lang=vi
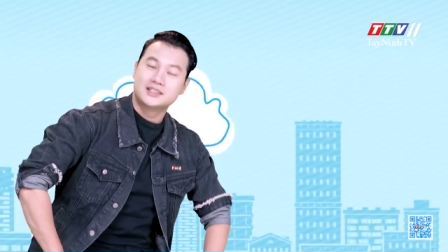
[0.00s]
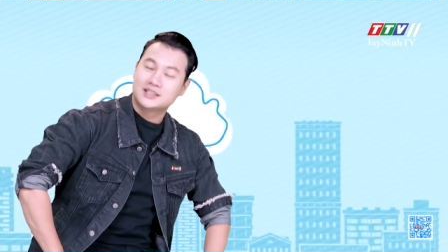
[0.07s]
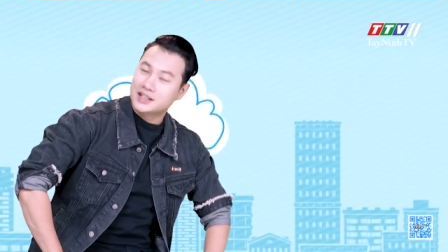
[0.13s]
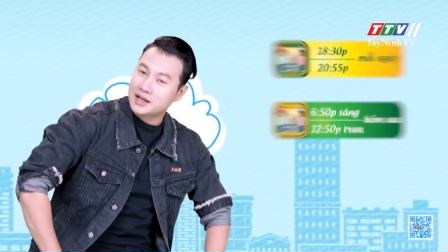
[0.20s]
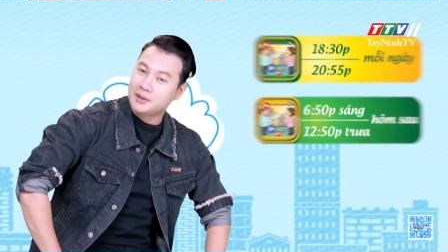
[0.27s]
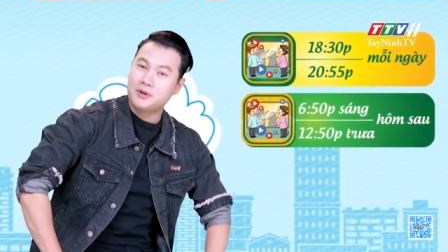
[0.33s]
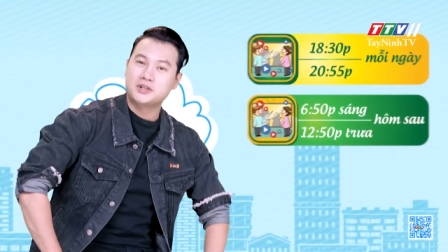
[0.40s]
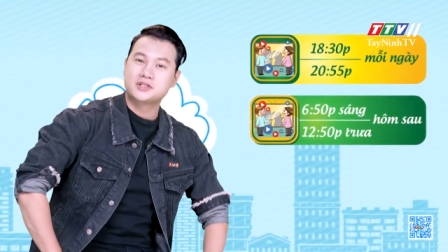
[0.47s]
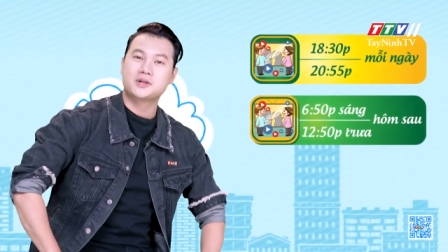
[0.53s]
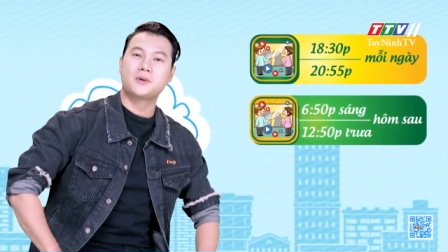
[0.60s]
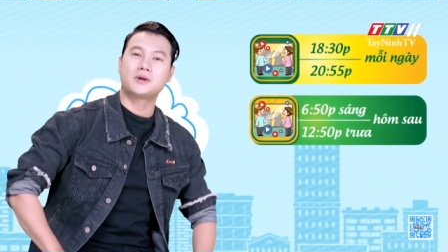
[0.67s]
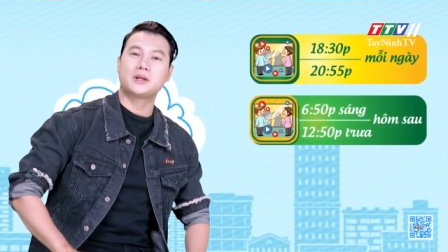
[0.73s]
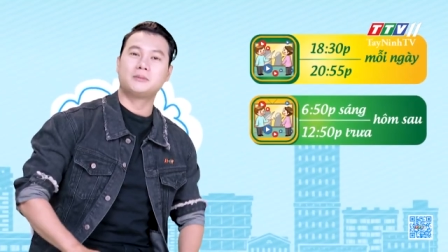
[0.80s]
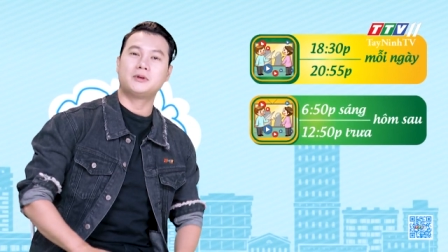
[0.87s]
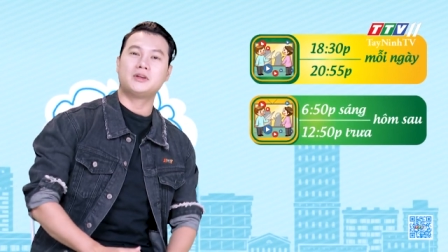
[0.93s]
Xin cảm ơn sự
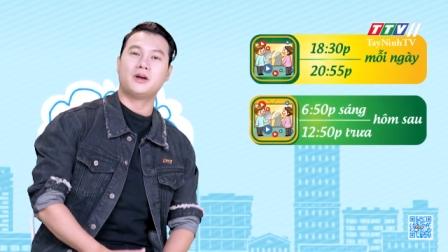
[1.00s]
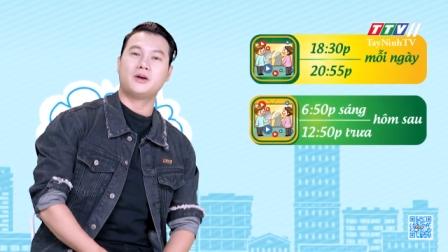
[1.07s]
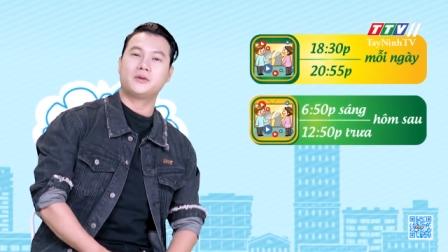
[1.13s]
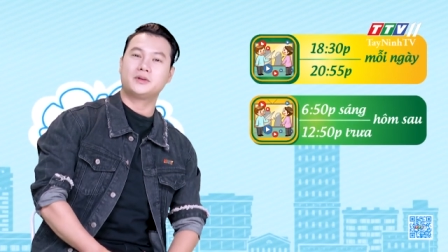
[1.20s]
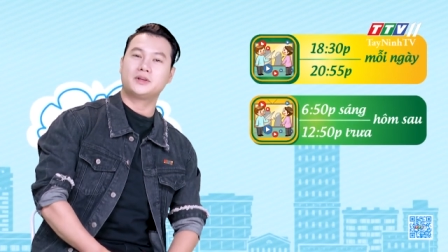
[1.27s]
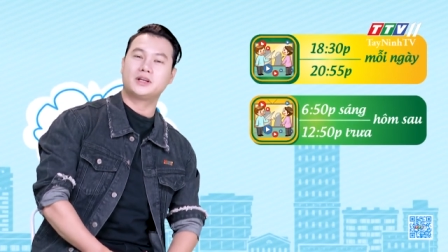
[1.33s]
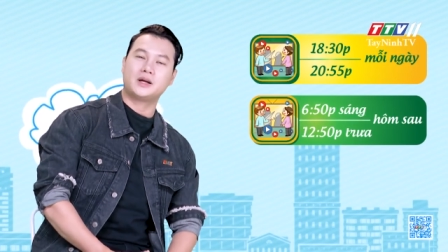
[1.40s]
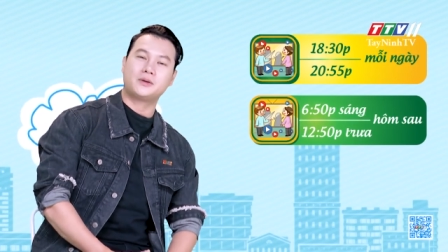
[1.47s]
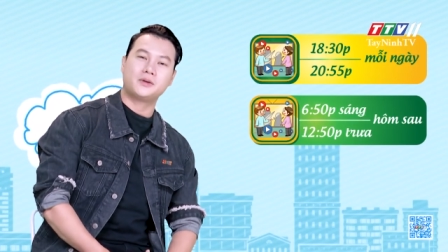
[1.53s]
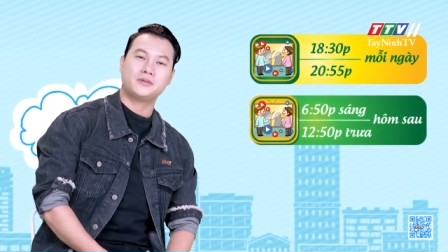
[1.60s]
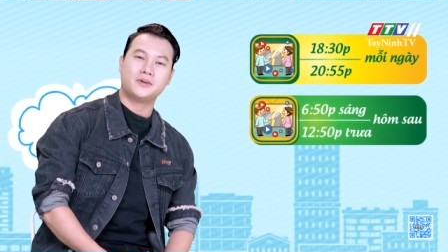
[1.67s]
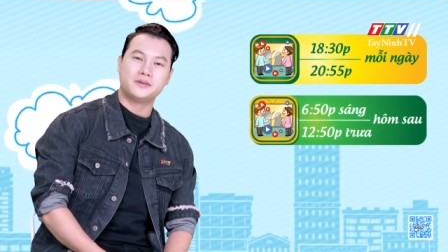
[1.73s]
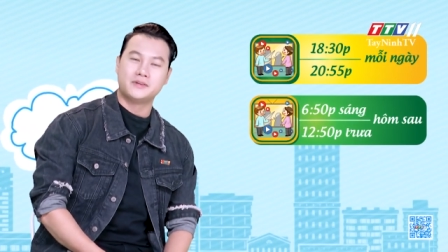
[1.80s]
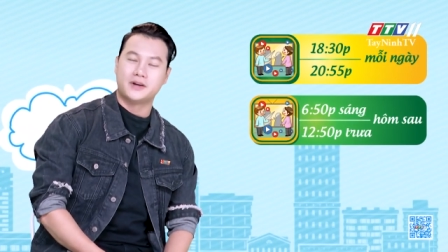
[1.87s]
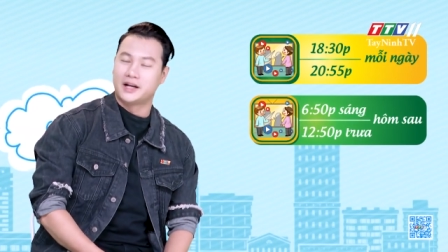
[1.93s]
quan tâm theo dõi của tất cả quý
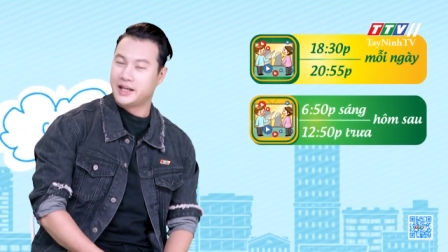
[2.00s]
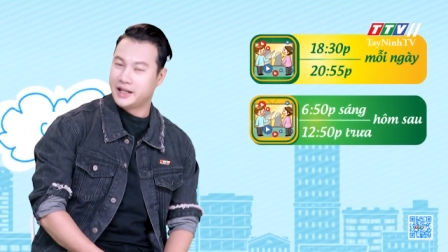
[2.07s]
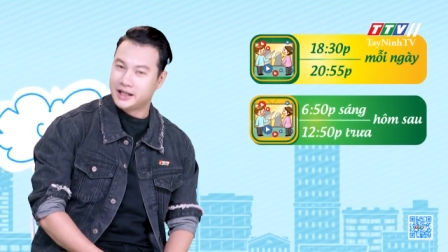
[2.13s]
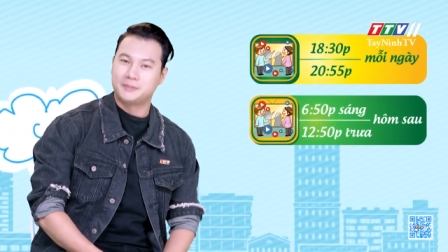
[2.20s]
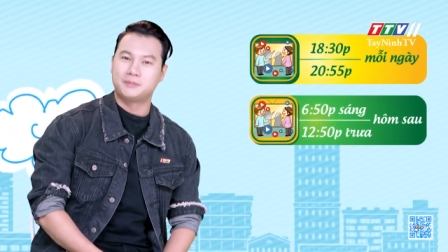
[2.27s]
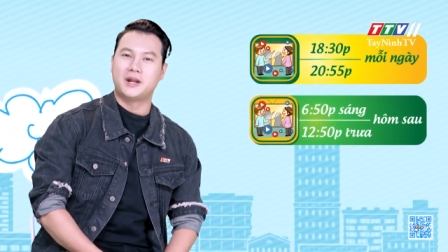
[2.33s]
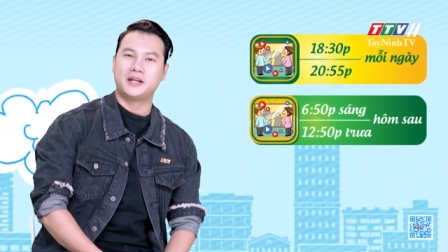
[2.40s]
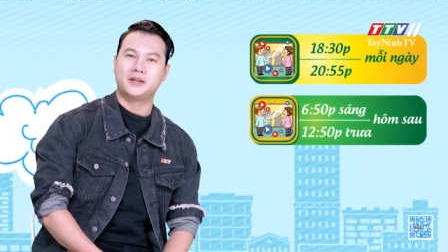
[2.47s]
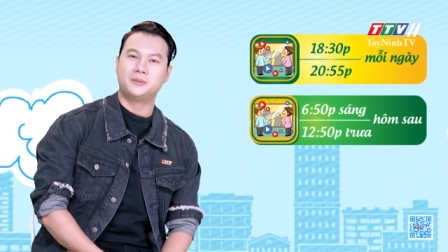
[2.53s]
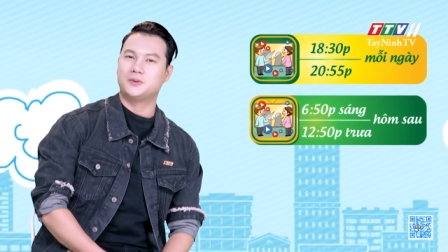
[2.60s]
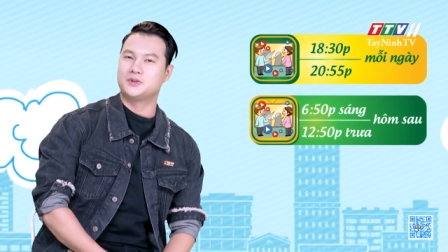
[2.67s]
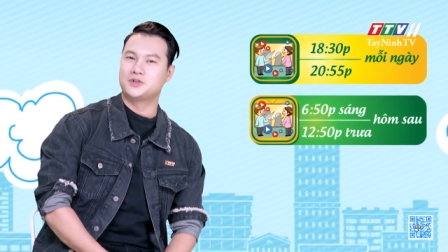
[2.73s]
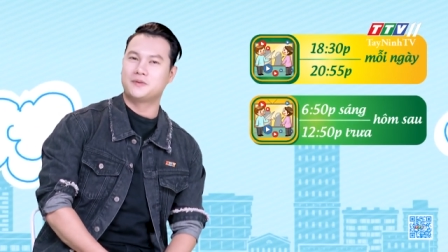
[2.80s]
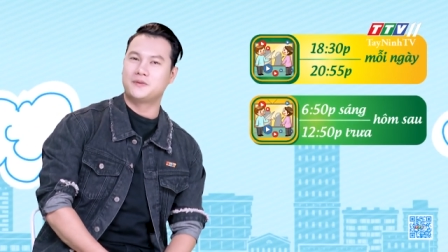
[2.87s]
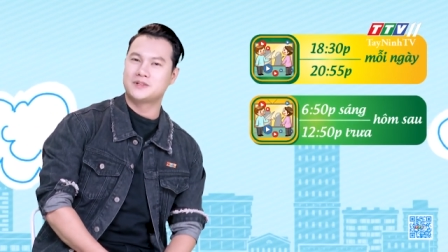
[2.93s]
vị và hẹn gặp lại trong
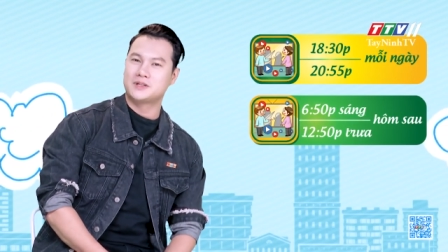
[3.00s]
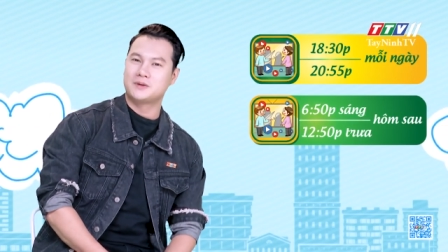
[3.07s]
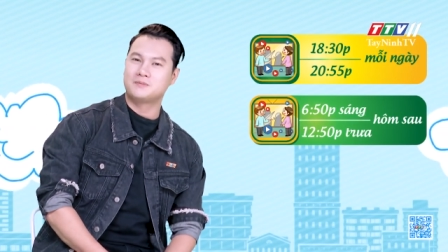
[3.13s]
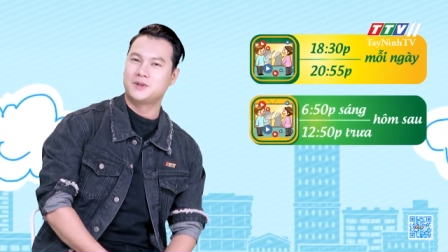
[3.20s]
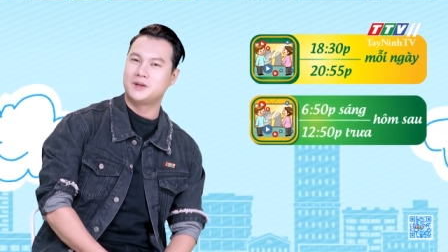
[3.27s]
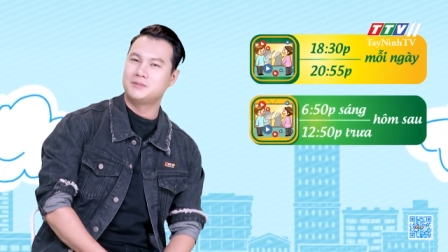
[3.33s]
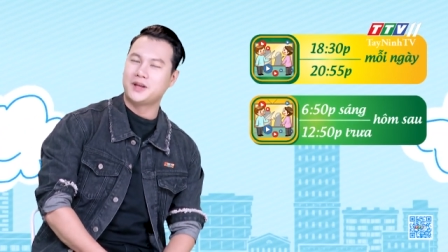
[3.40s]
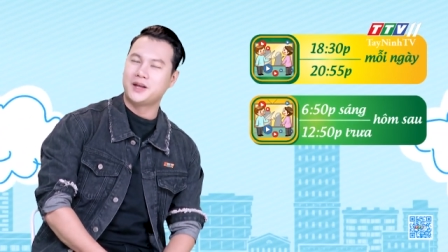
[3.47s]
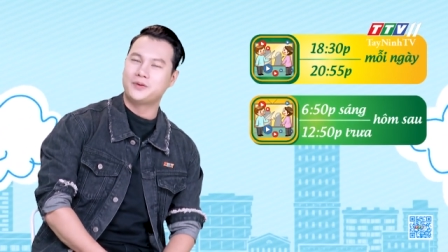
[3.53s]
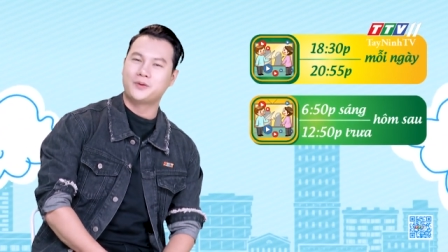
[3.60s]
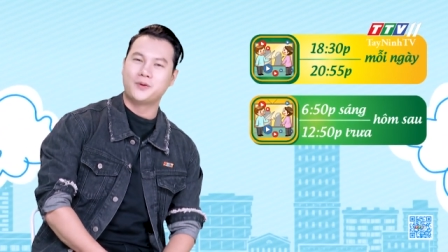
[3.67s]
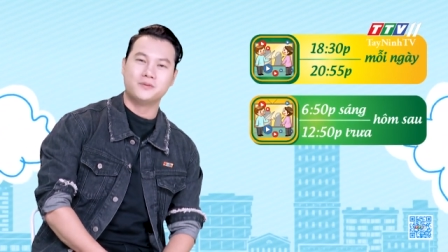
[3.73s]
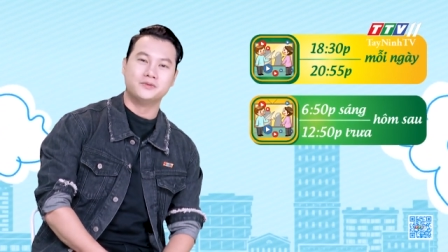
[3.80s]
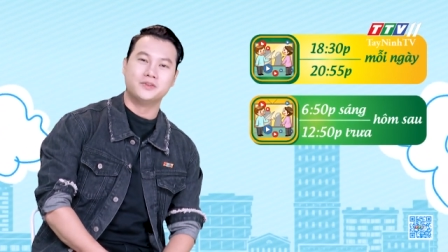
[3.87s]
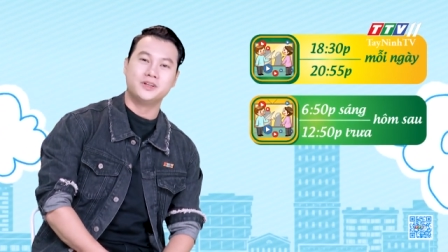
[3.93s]
những show phát sóng tiếp theo
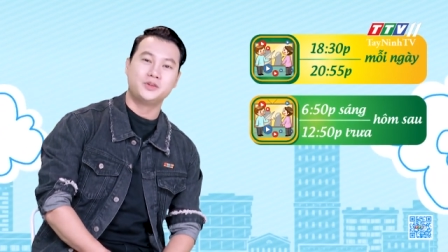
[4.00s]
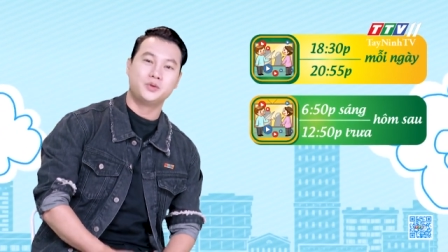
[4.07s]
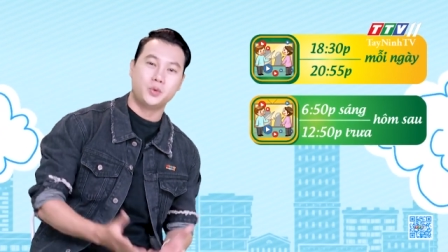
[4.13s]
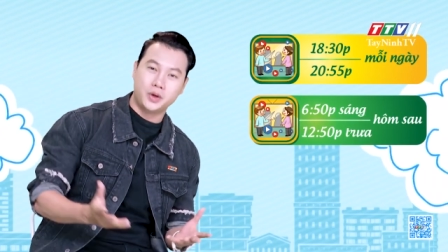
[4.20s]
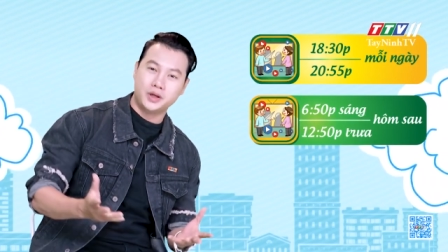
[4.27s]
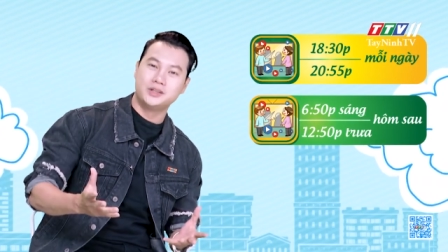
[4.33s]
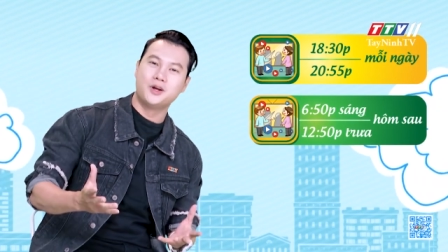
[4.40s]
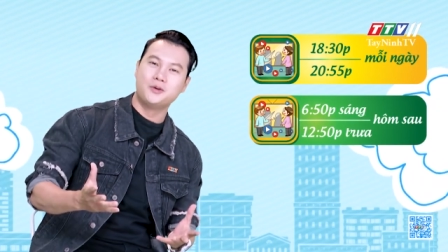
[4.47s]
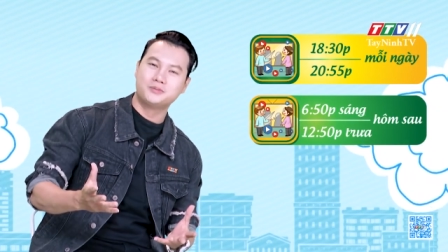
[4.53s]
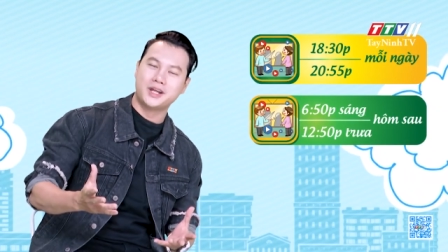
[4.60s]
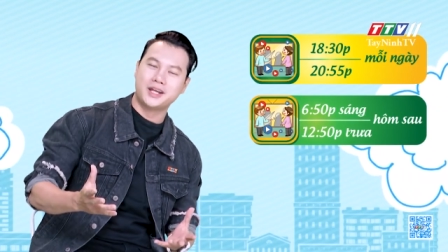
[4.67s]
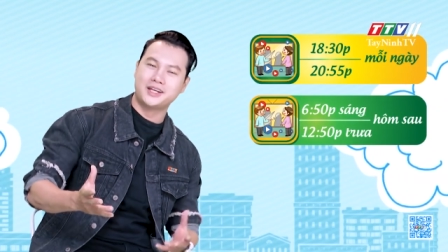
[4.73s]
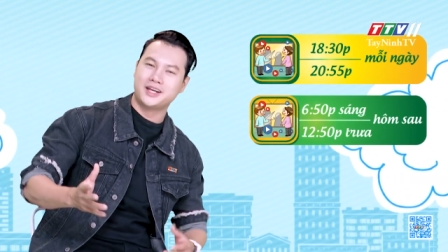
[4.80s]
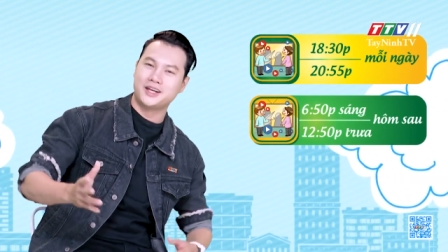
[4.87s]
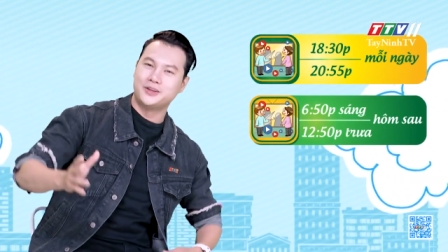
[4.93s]
cùng với Chuyện Đông
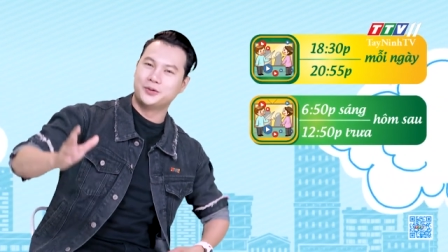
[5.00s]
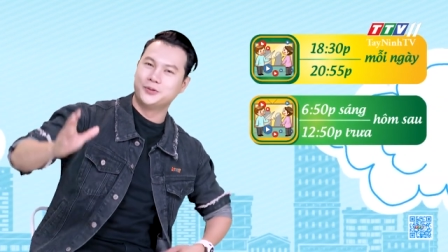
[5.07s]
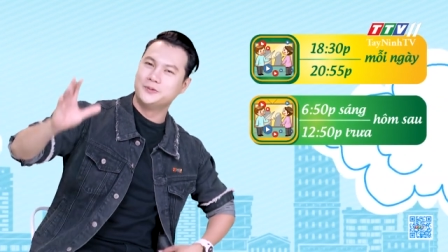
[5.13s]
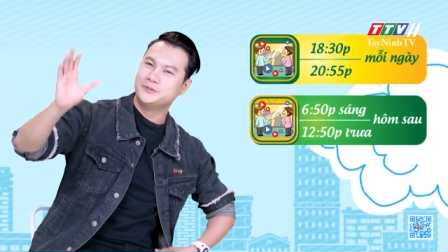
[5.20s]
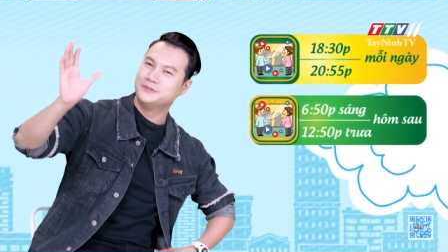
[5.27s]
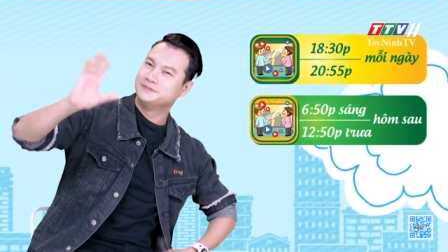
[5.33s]
Tây Kỳ Thú.